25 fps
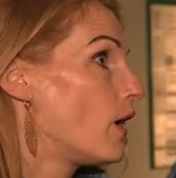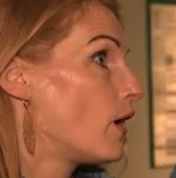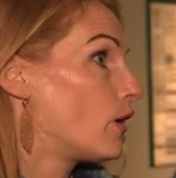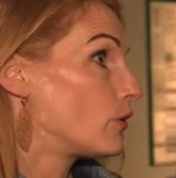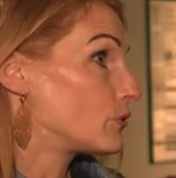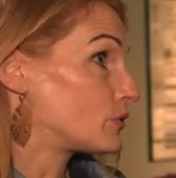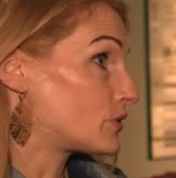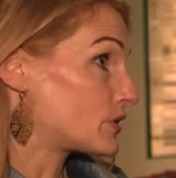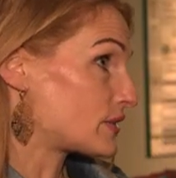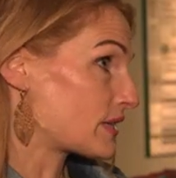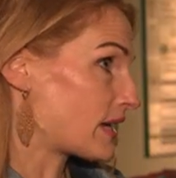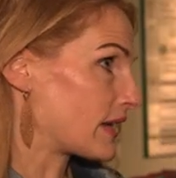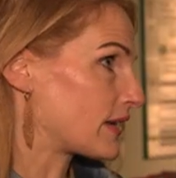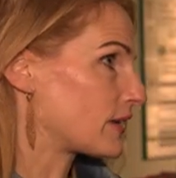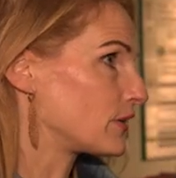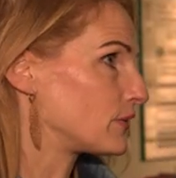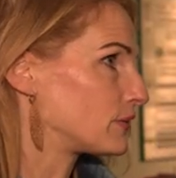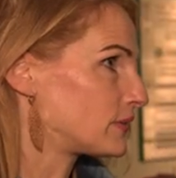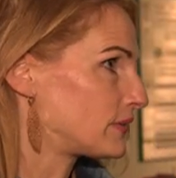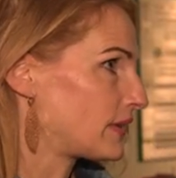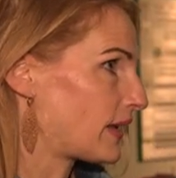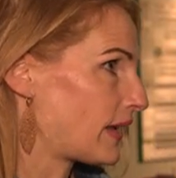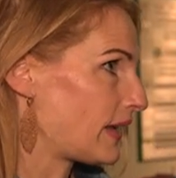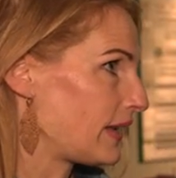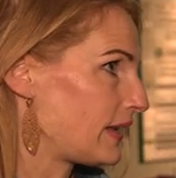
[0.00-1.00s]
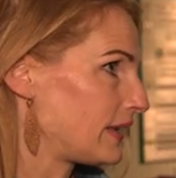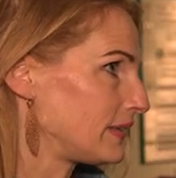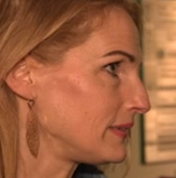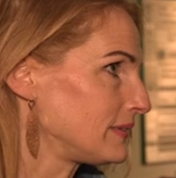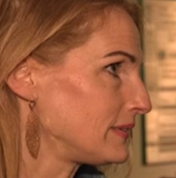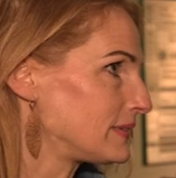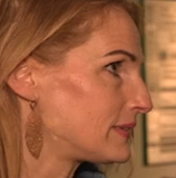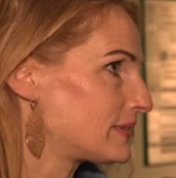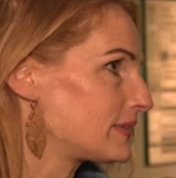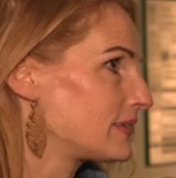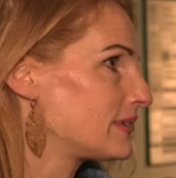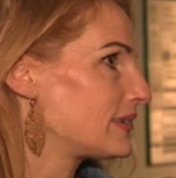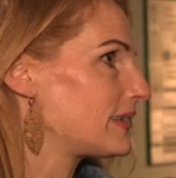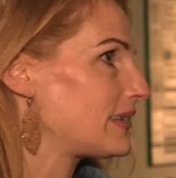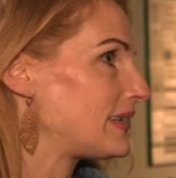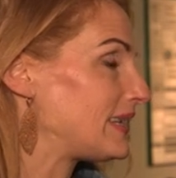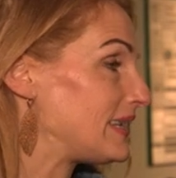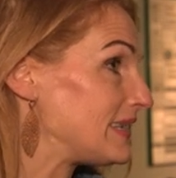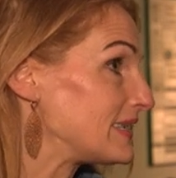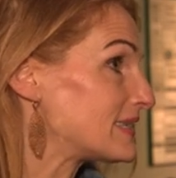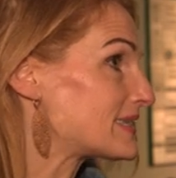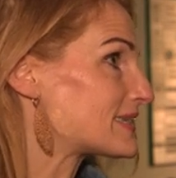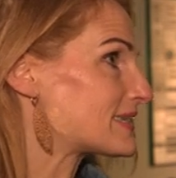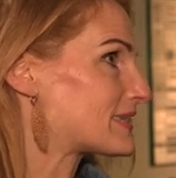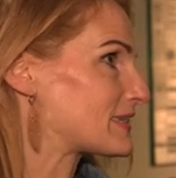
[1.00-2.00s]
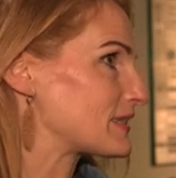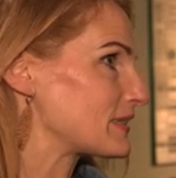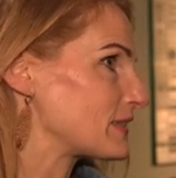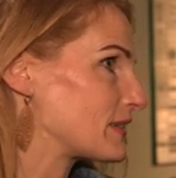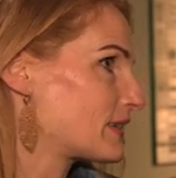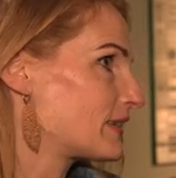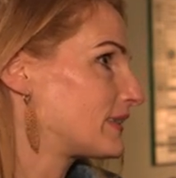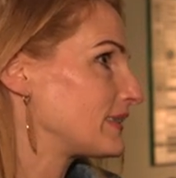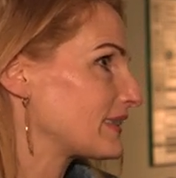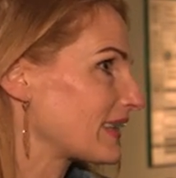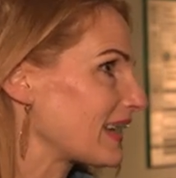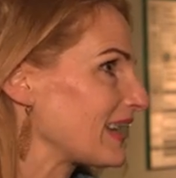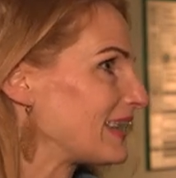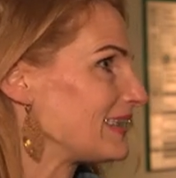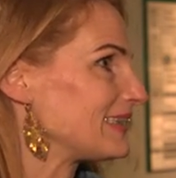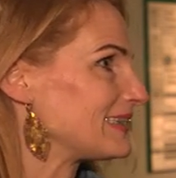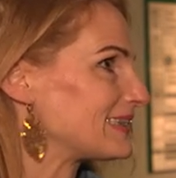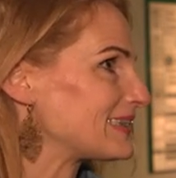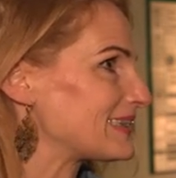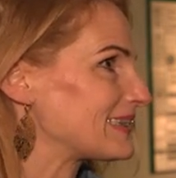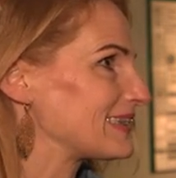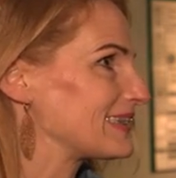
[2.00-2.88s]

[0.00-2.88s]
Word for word: Und Secondhand ist Trend.